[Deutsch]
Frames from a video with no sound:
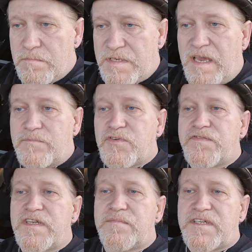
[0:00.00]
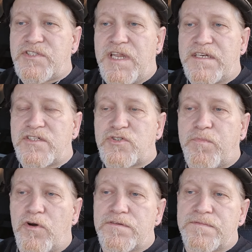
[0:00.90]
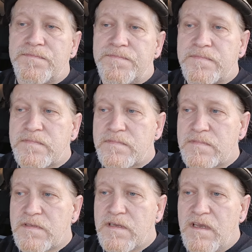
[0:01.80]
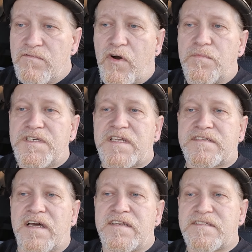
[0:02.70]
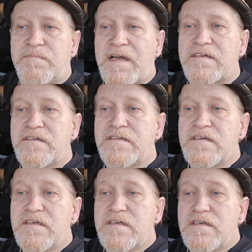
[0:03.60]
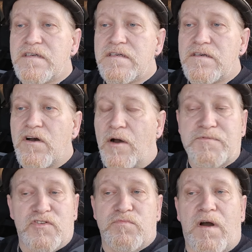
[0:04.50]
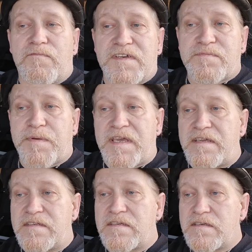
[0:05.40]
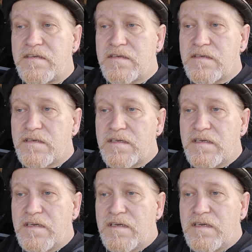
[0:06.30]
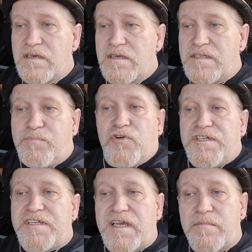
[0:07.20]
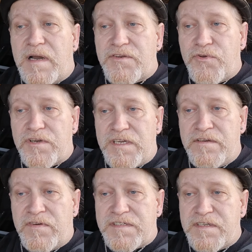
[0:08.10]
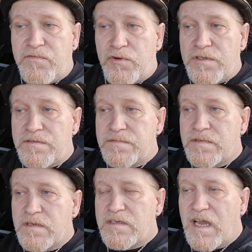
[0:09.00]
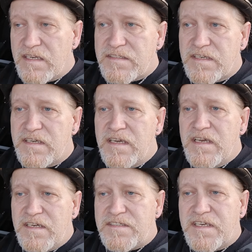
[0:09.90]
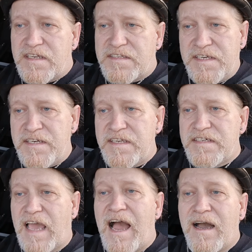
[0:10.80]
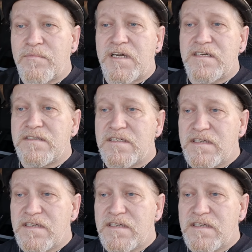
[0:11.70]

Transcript: Mich haben so viele Menschen angesprochen, warum ich das alles mache, ob das überhaupt was bringt. Die Politiker machen doch eh, was sie wollen. Ja, ich sehe, ich sehe das ähnlich, aber